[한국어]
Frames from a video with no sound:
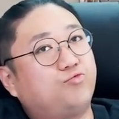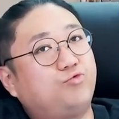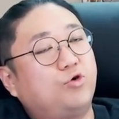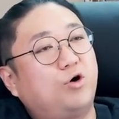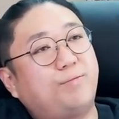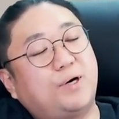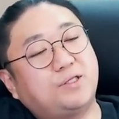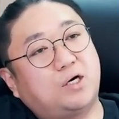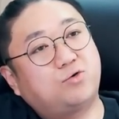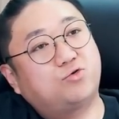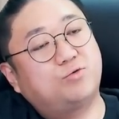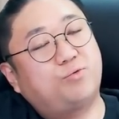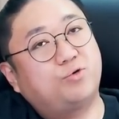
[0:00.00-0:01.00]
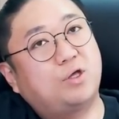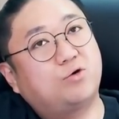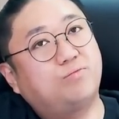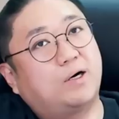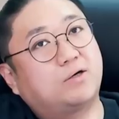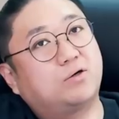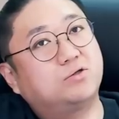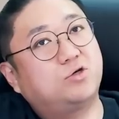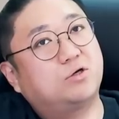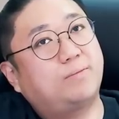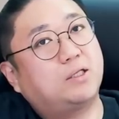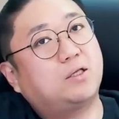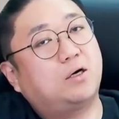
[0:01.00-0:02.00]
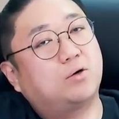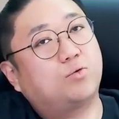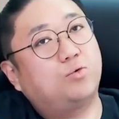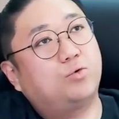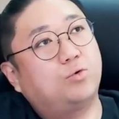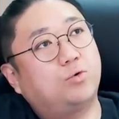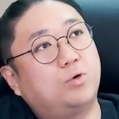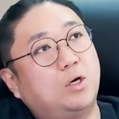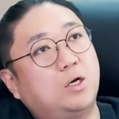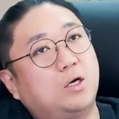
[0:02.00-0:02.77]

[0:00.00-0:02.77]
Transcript: 위험한 하루를 보내고 막 그런 적이 많아갖고